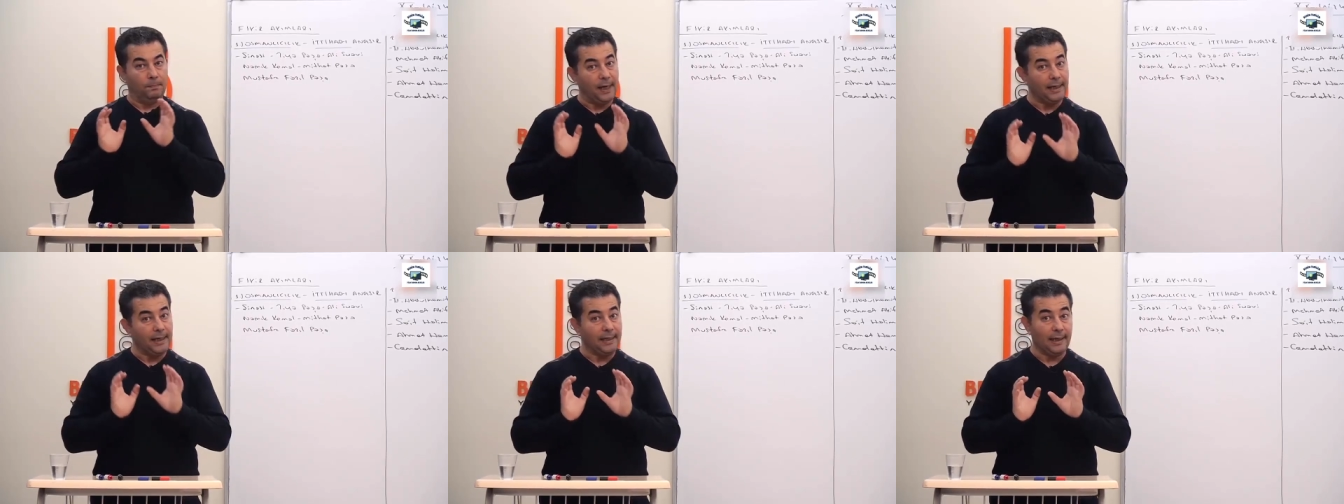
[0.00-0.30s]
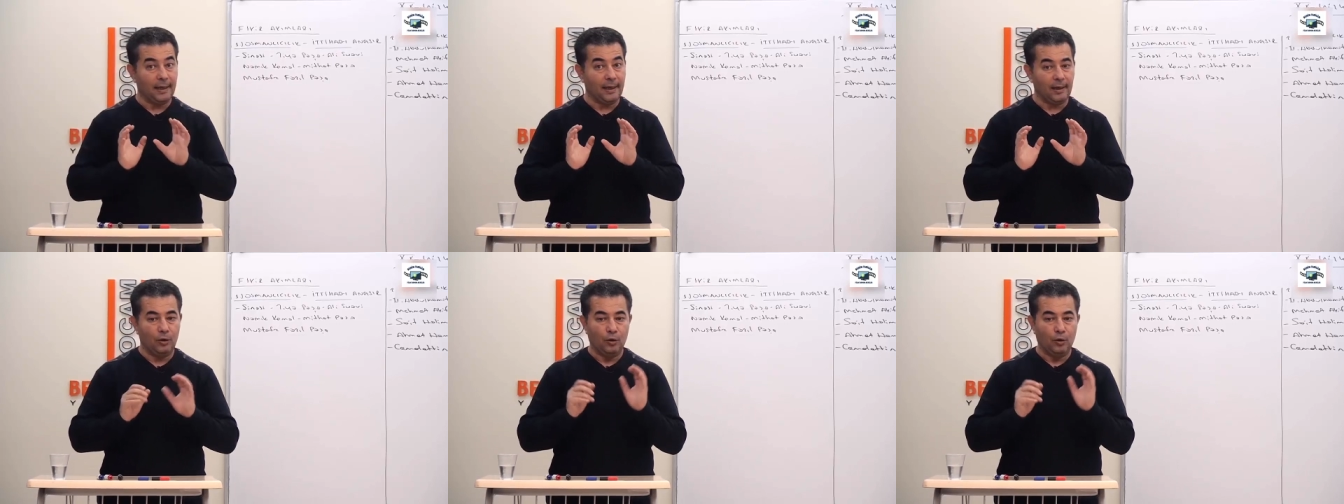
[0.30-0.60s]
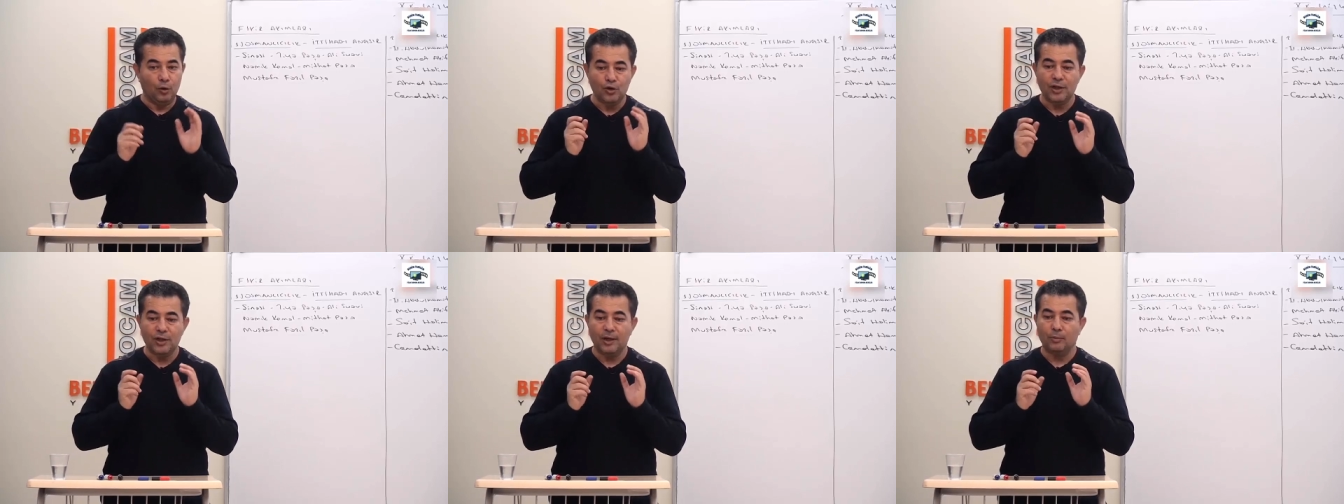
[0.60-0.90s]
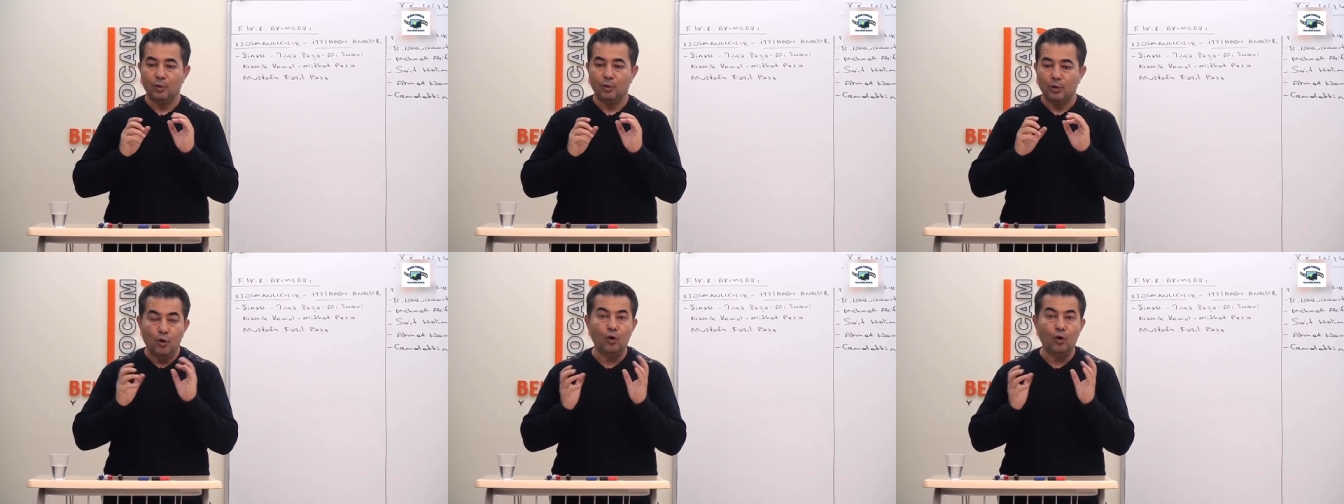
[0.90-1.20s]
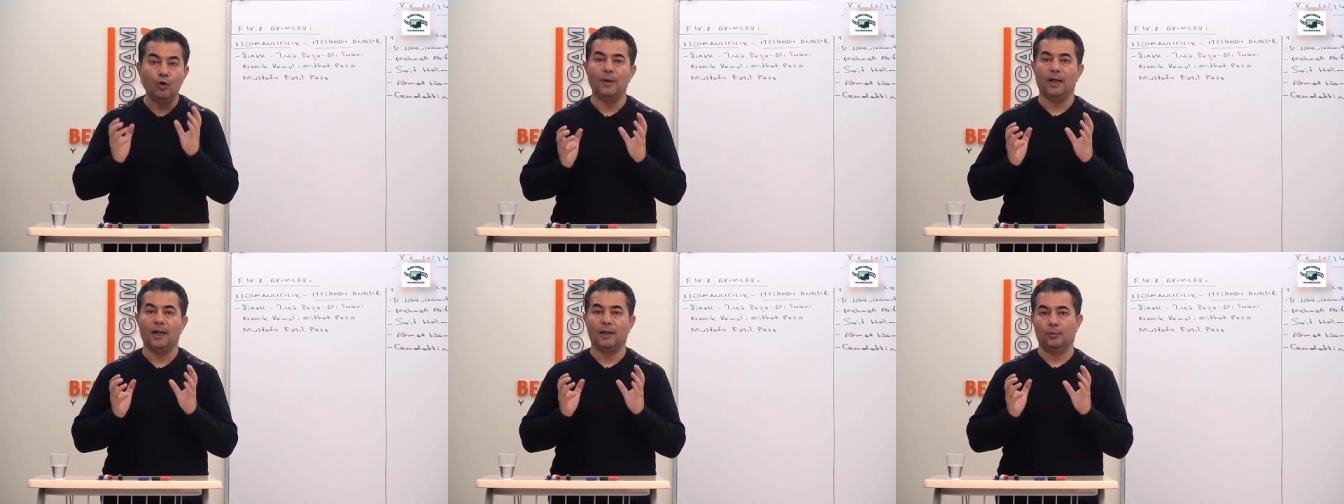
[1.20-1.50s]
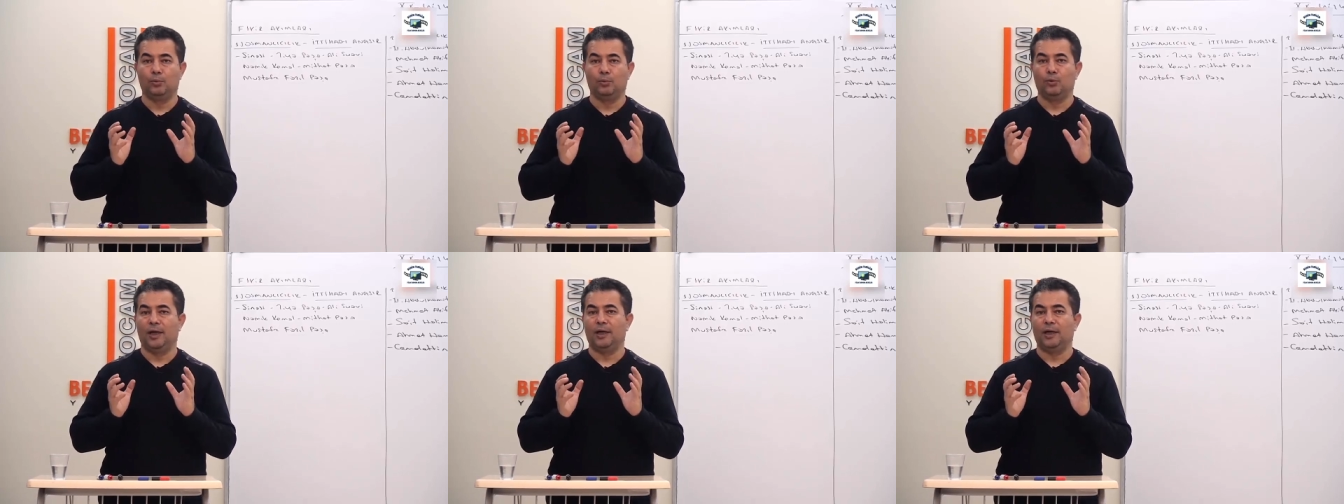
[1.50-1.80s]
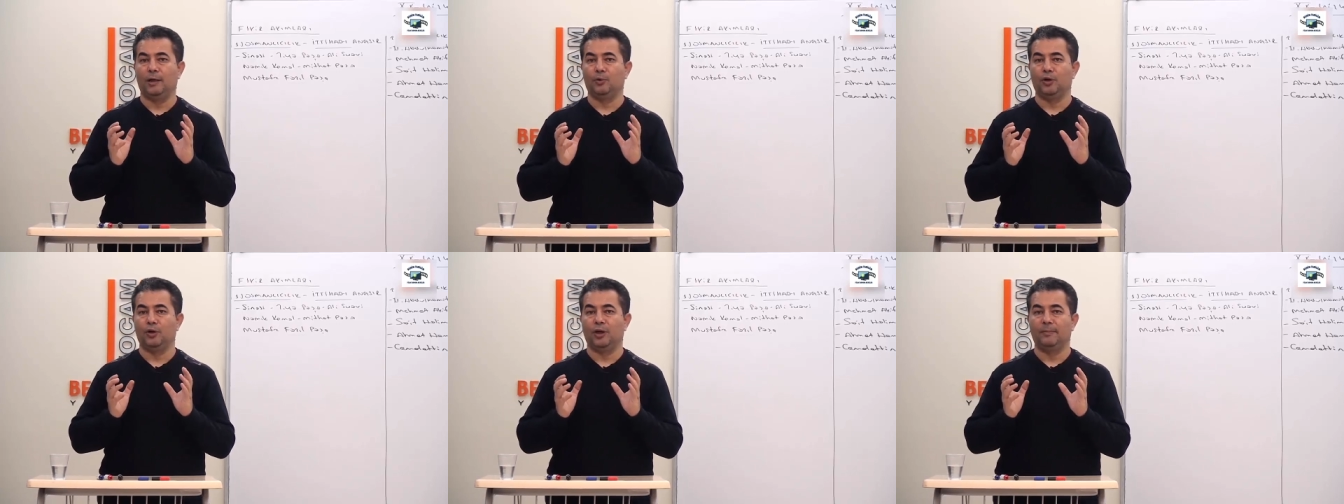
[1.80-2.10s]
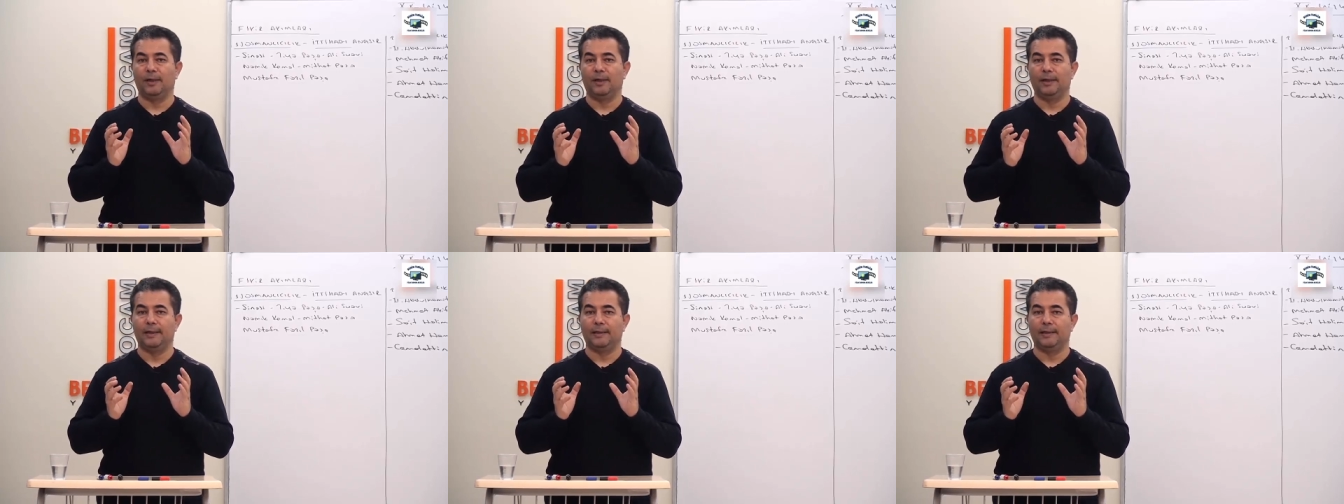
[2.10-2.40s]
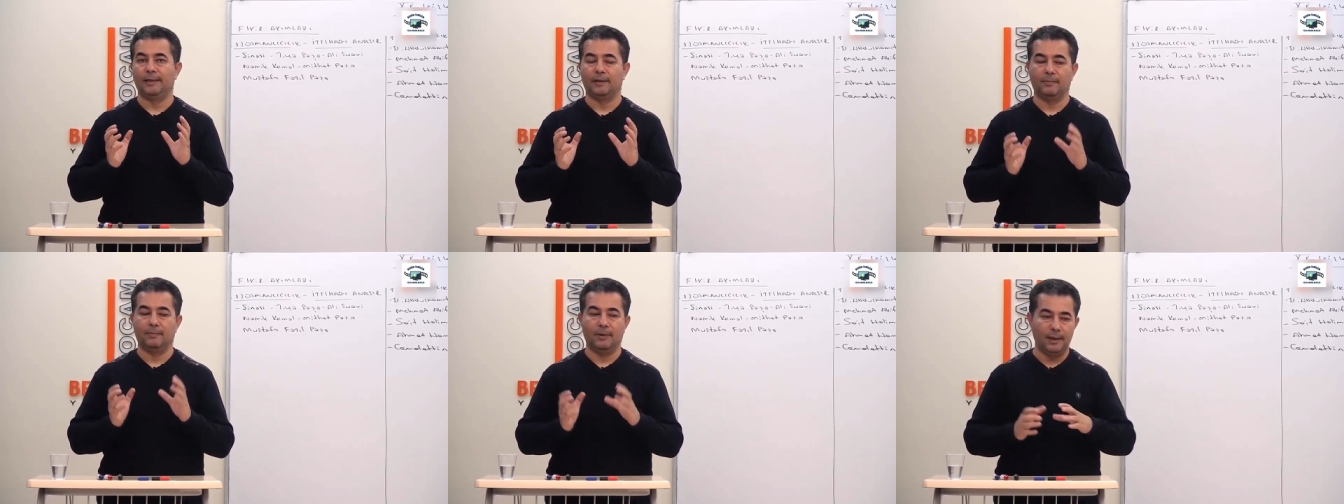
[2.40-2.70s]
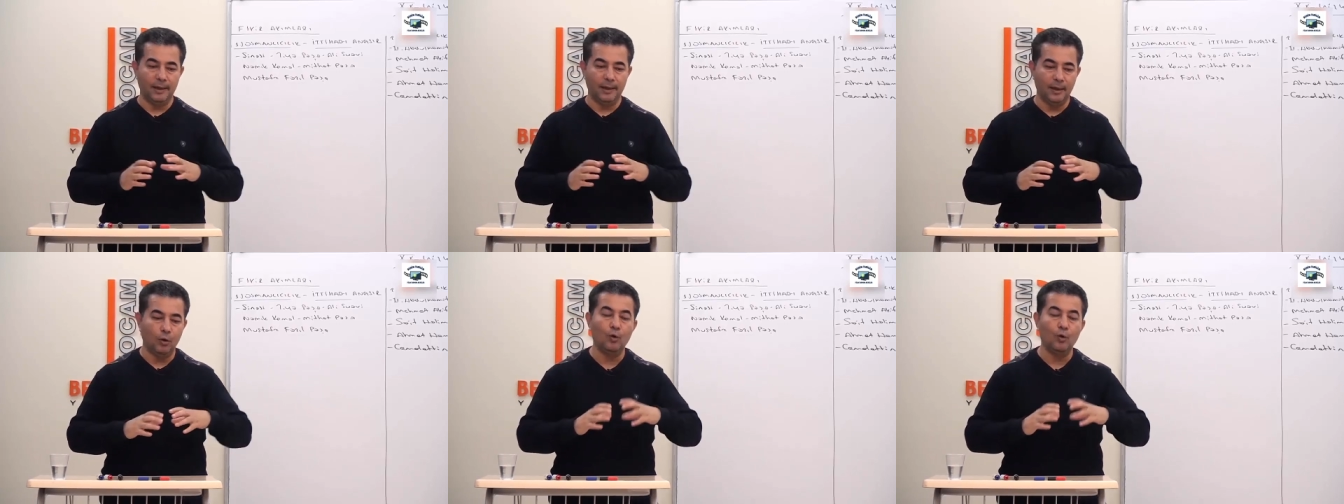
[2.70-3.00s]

Peki hocam ne olmalı bu akım önemini yitirmeli?